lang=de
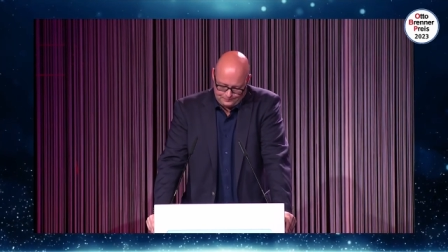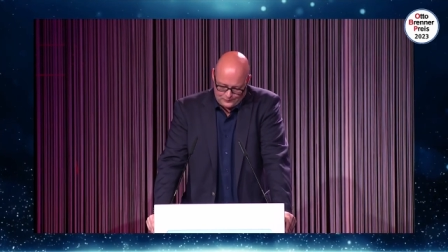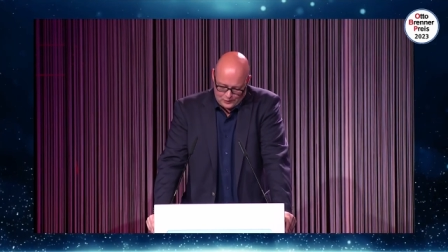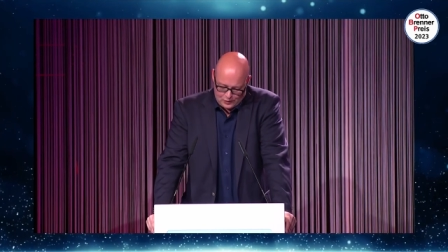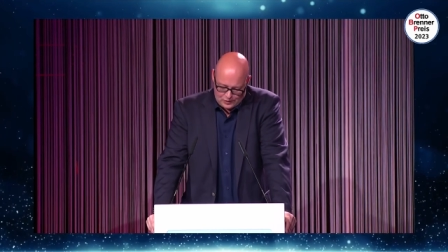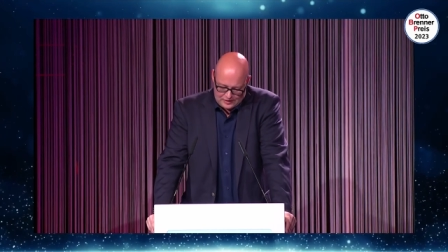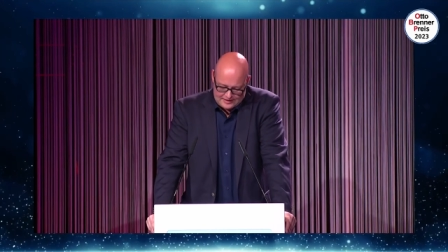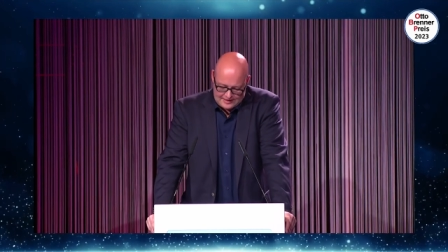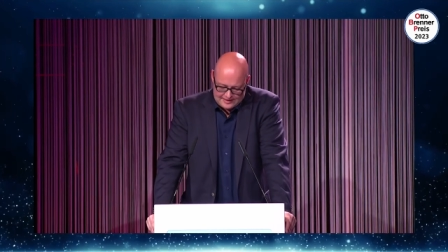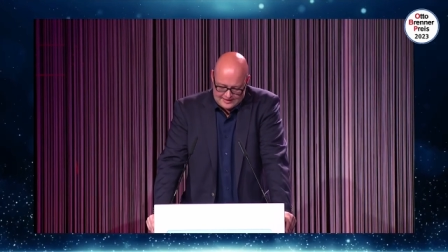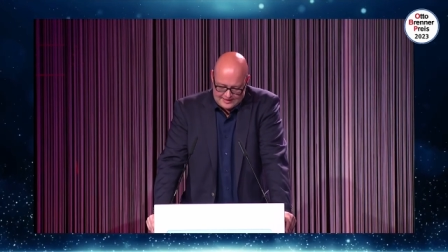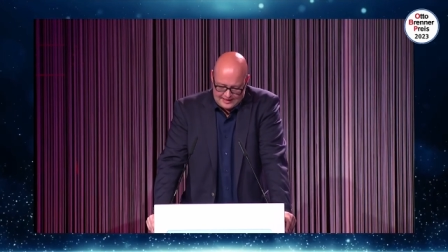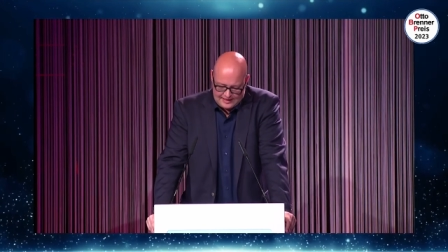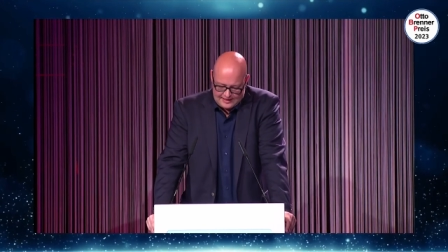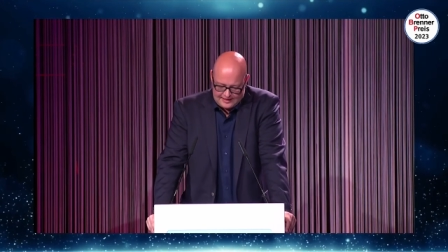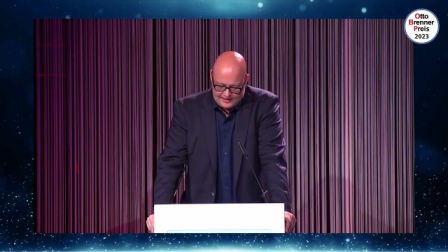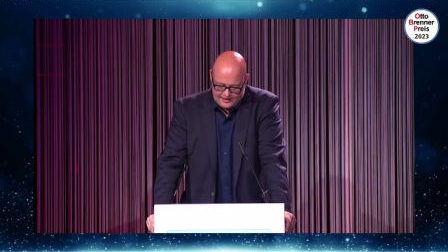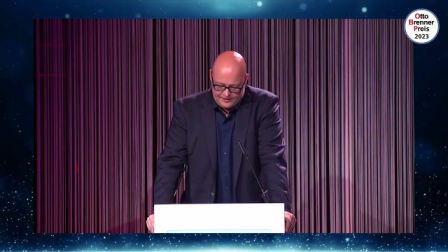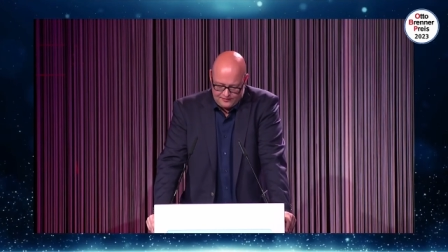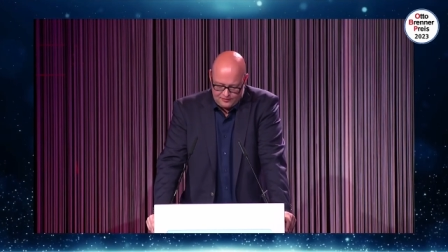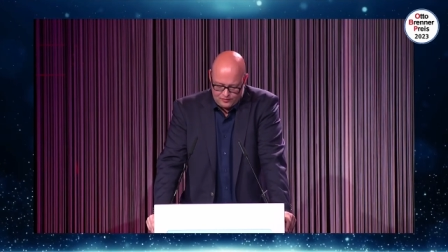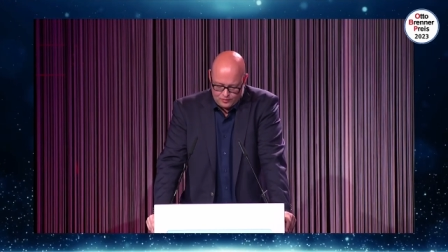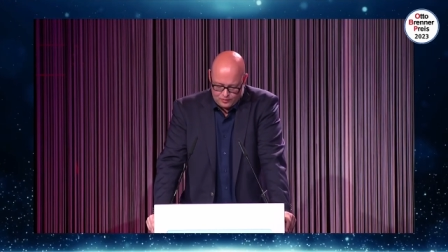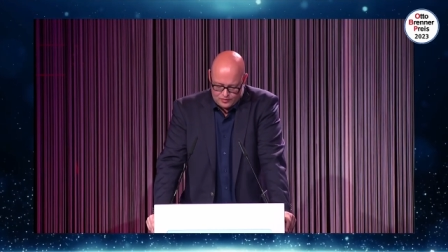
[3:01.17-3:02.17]
oder sehr
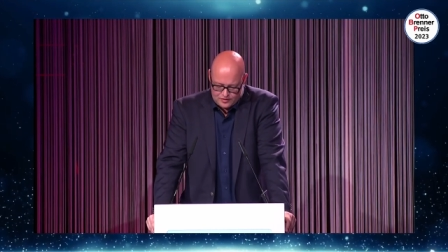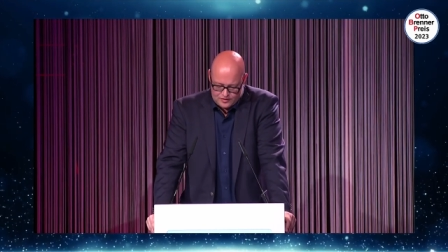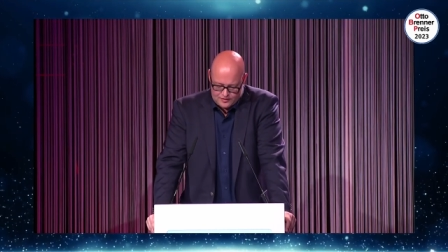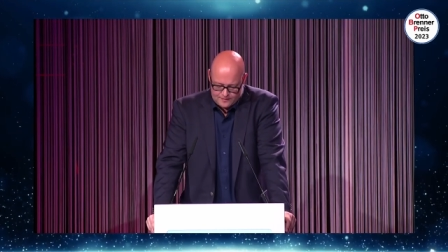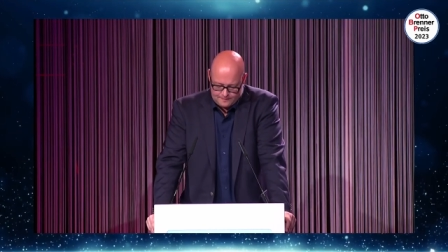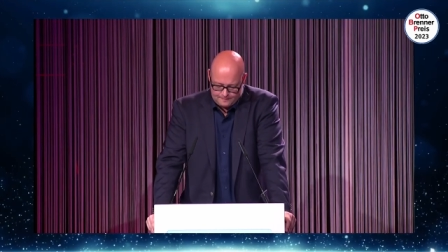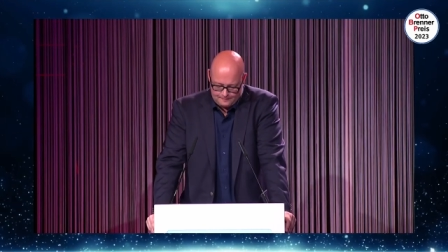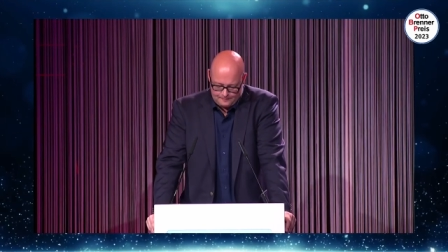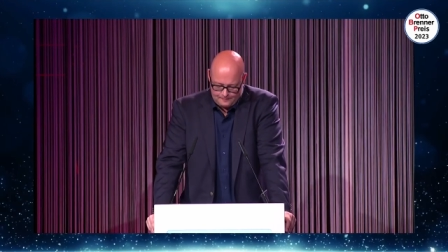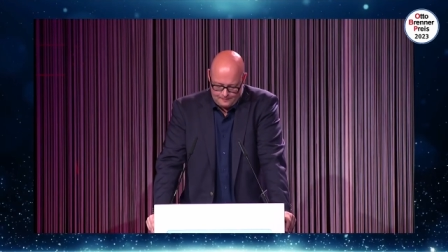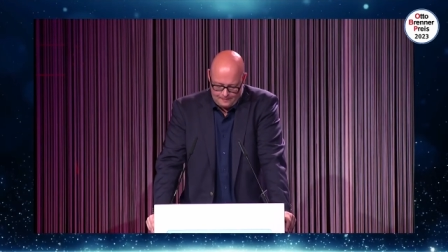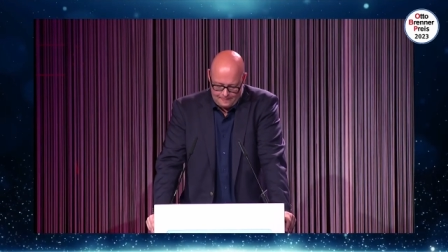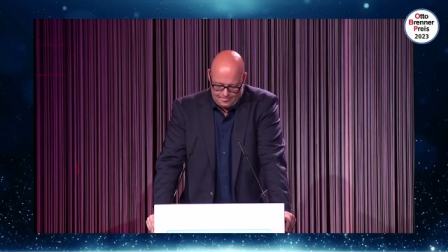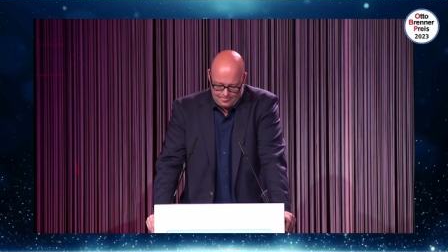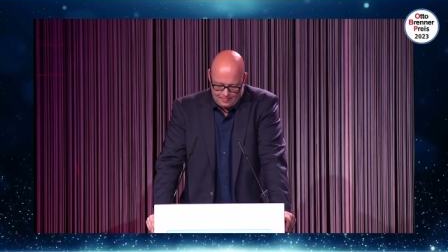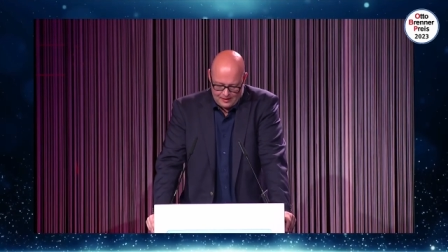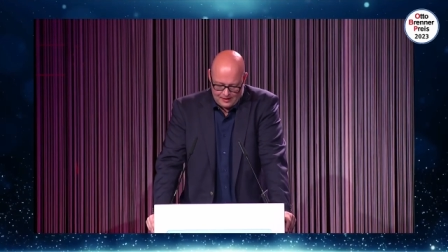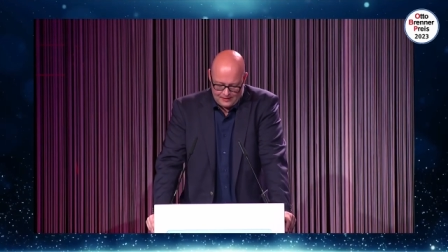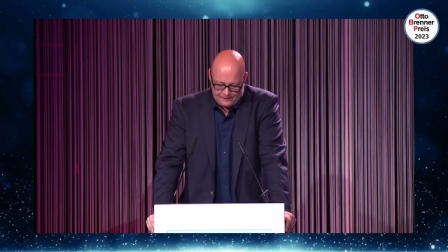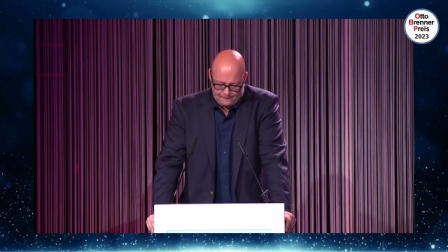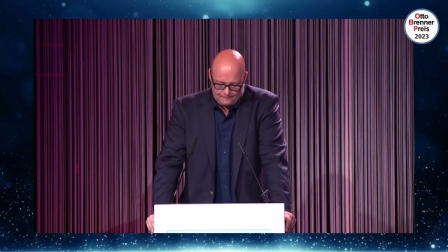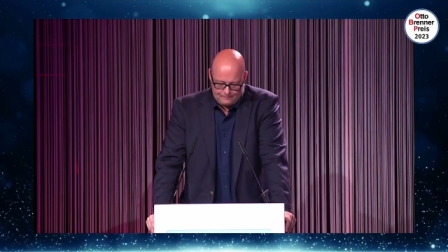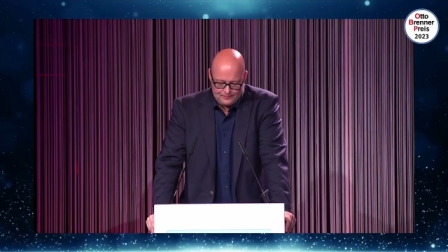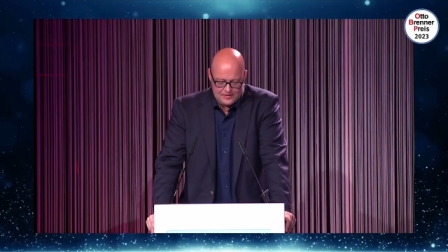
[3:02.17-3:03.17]
selektiv nutzen.
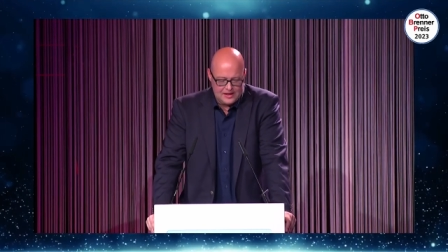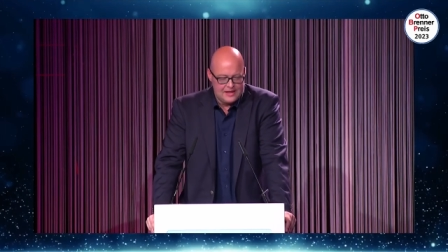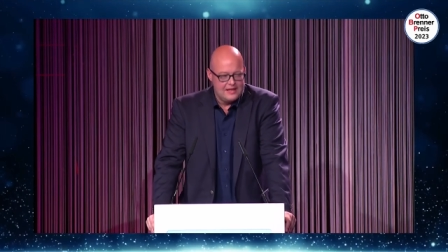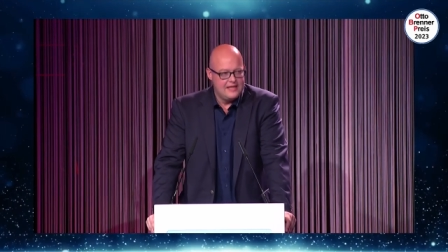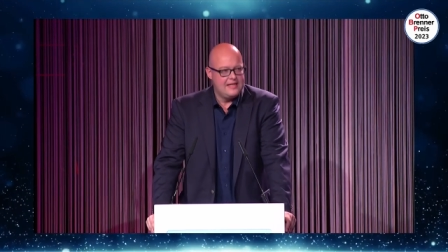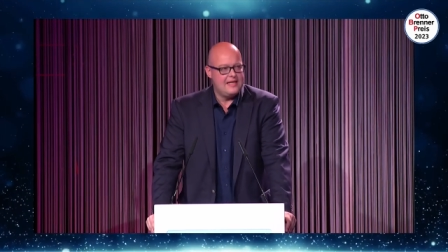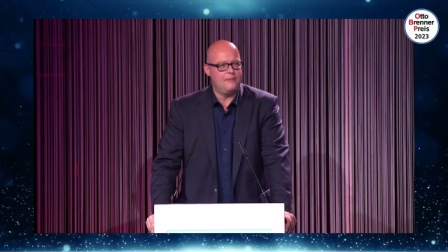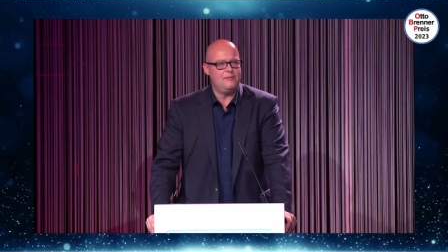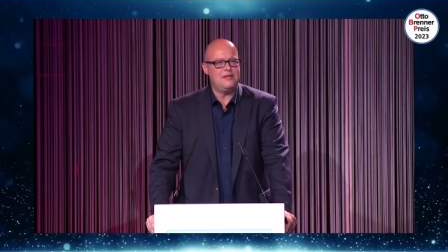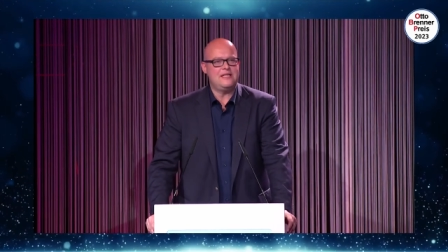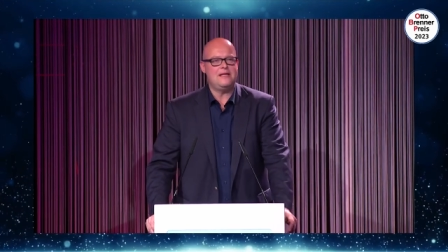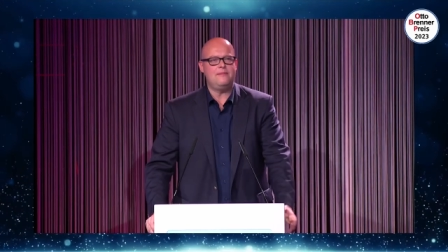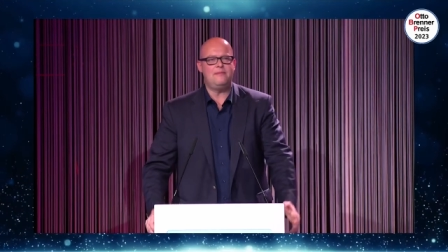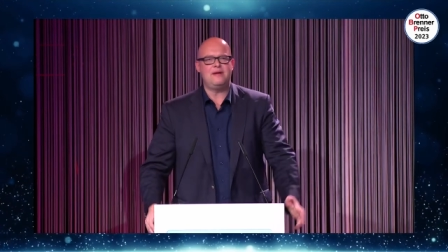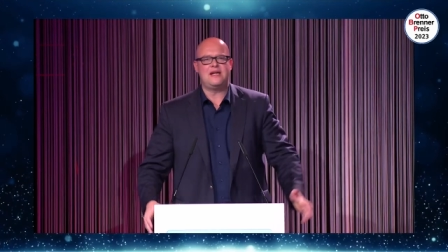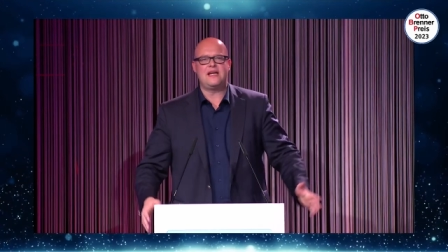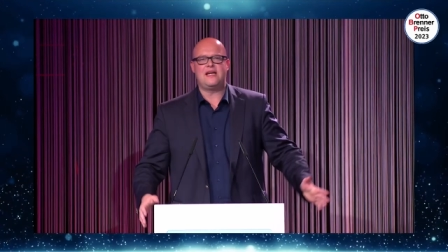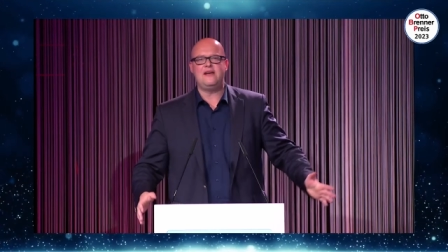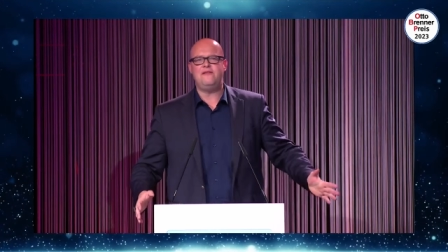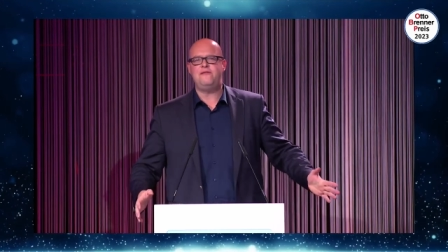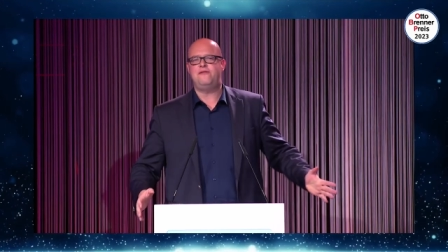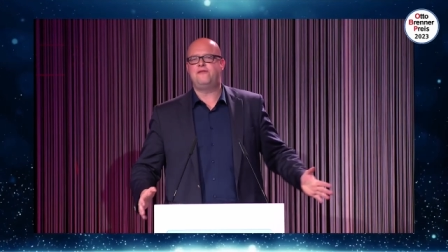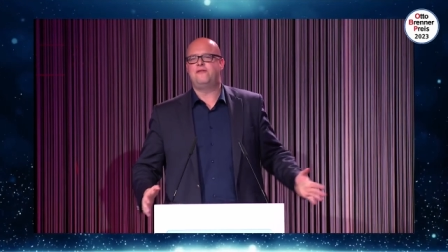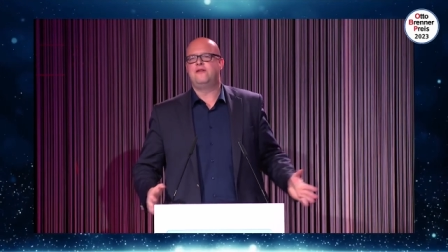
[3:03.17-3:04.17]
Ich habe den
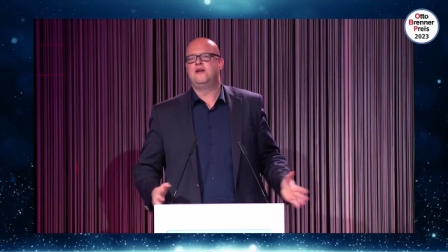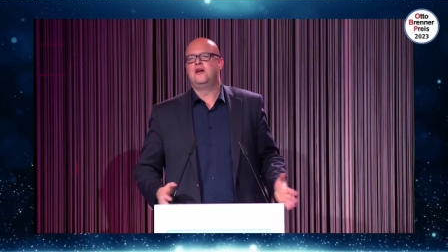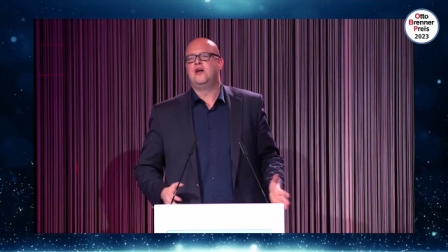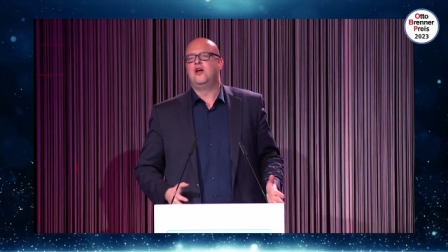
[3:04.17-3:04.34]
Begriff